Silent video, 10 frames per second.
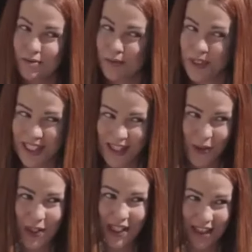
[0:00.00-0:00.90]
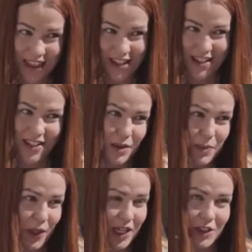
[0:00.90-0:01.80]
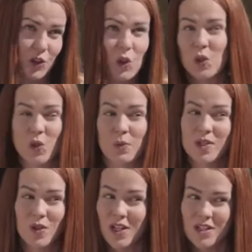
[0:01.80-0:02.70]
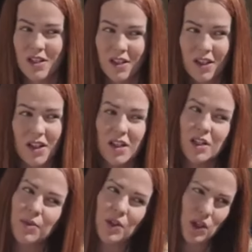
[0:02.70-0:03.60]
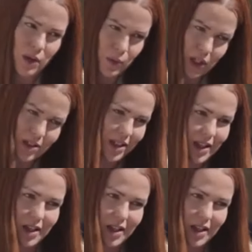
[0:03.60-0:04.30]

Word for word: Pues qué suerte tienes, ¿eh? Porque no todos los hombres son así. Y menos si la mujer está en la